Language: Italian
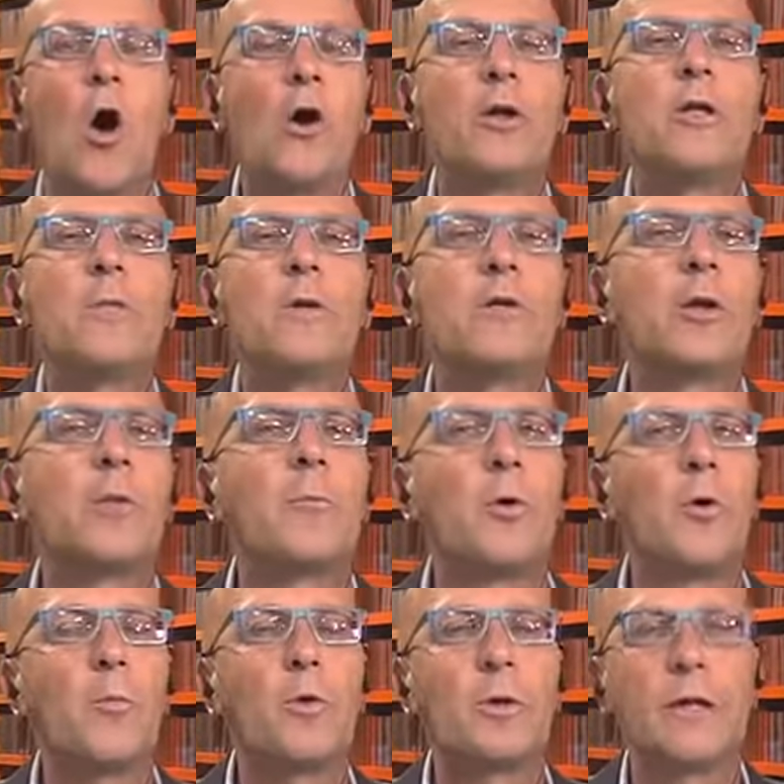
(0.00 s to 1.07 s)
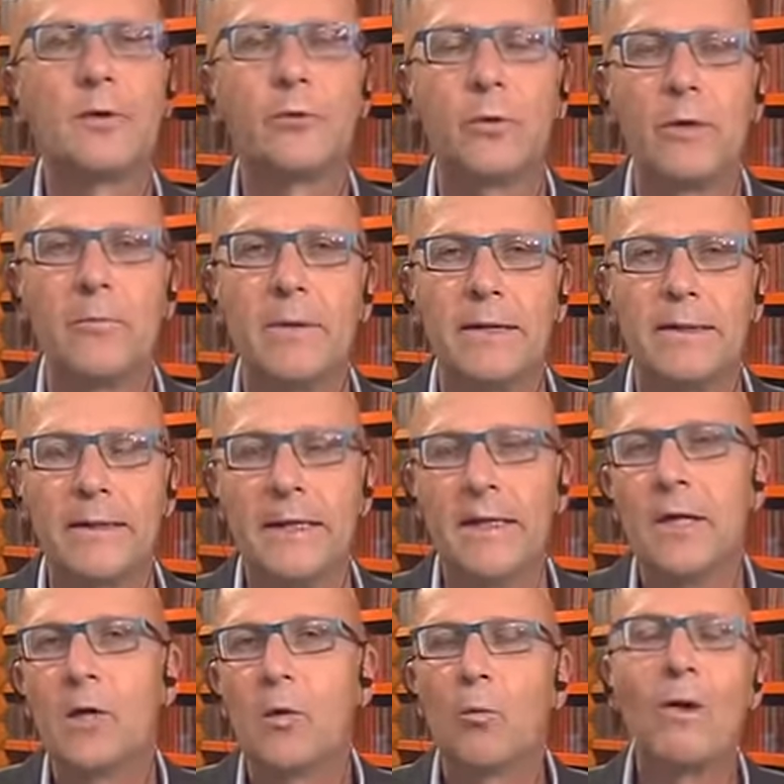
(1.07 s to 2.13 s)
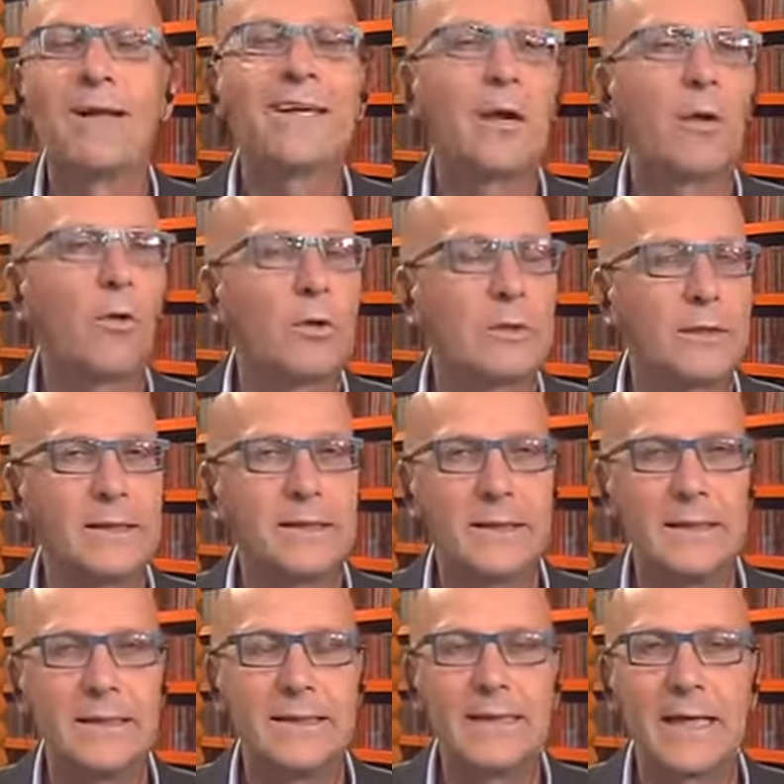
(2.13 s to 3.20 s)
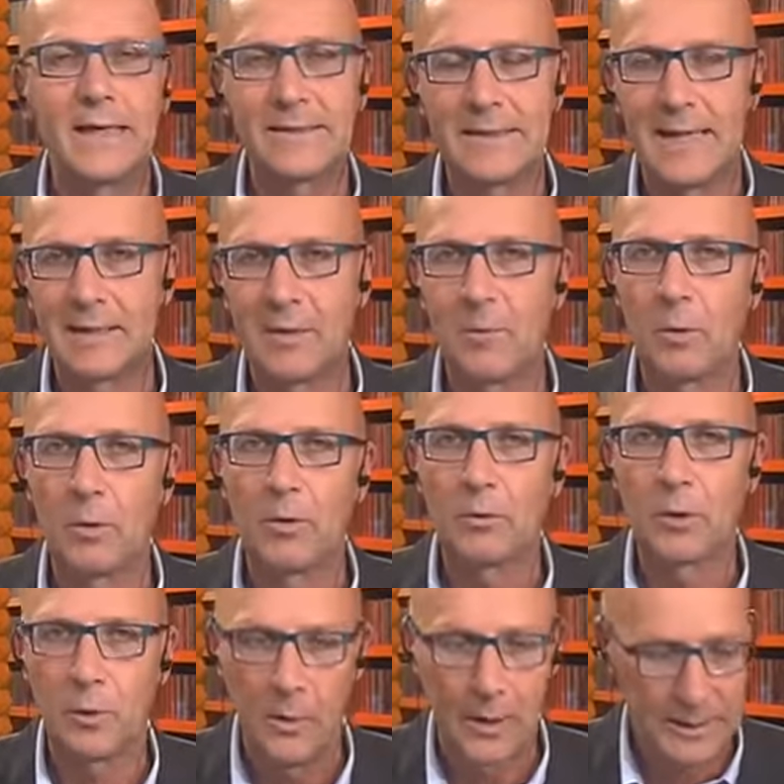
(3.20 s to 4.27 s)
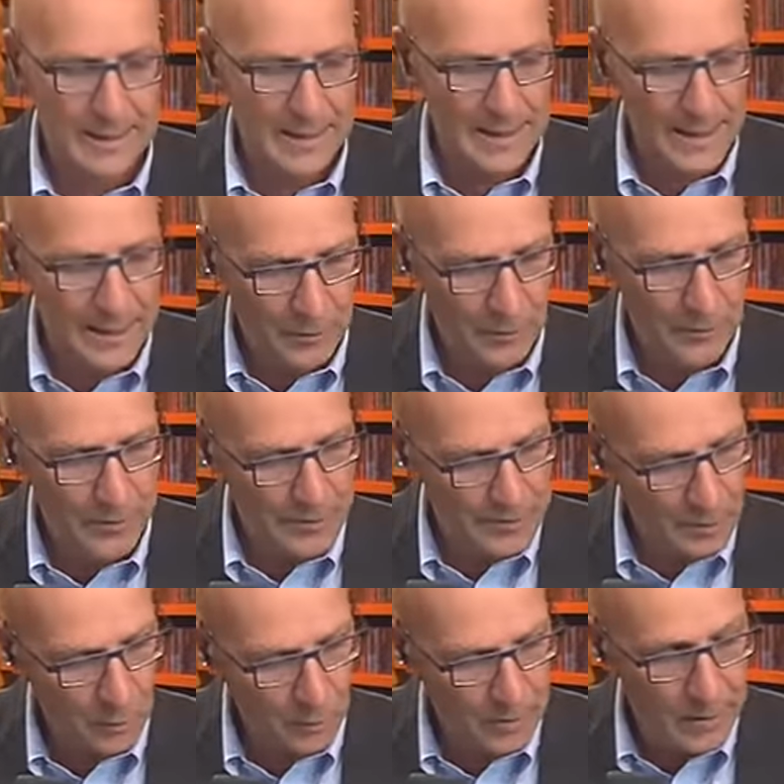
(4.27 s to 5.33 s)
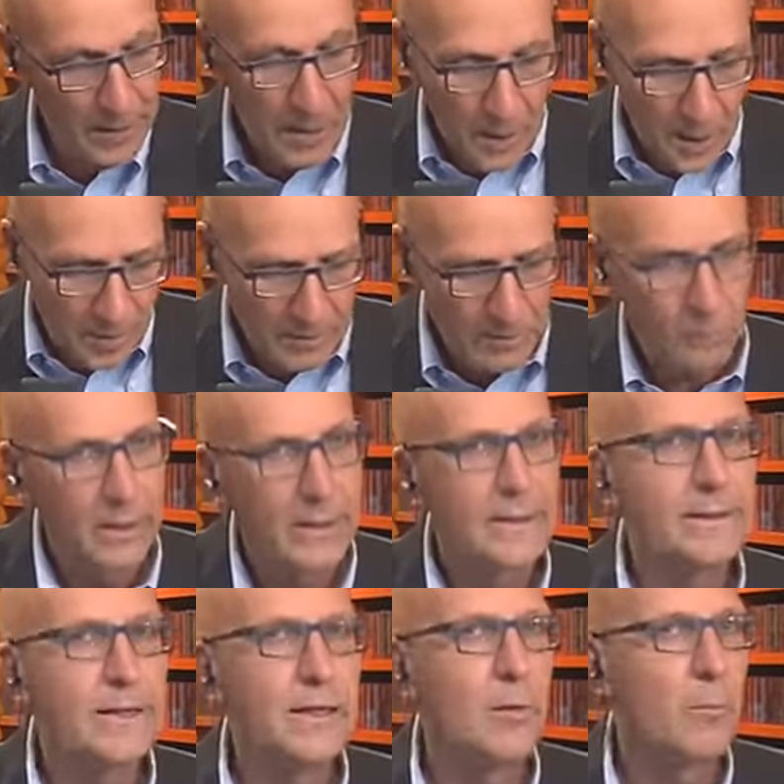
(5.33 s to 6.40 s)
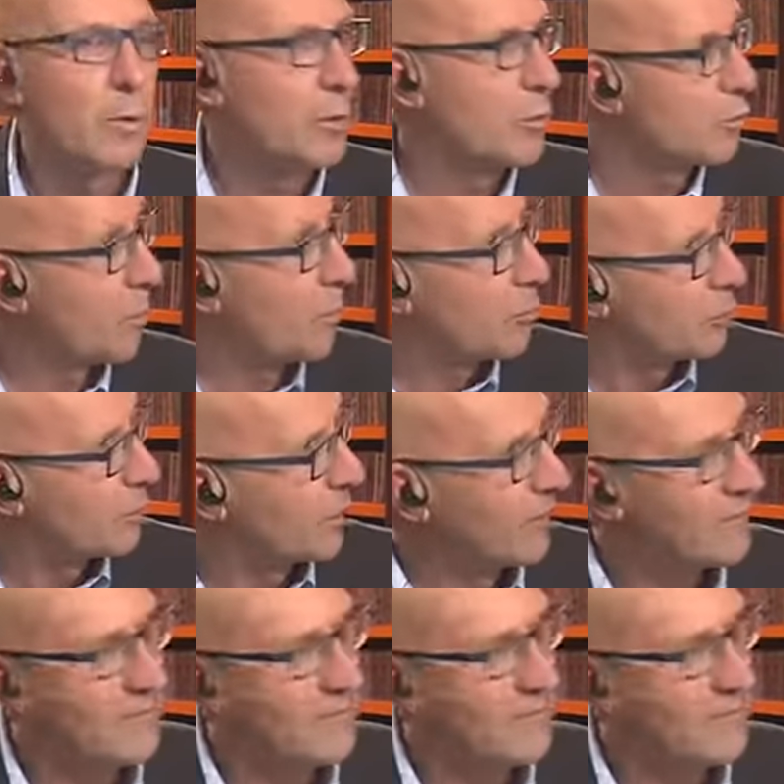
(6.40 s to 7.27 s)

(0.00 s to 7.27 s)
ogni mese propone naturalmente qualche cosa di interessante per quanto riguarda la nostra salute. Pasquale Entini è un po' il nostro punto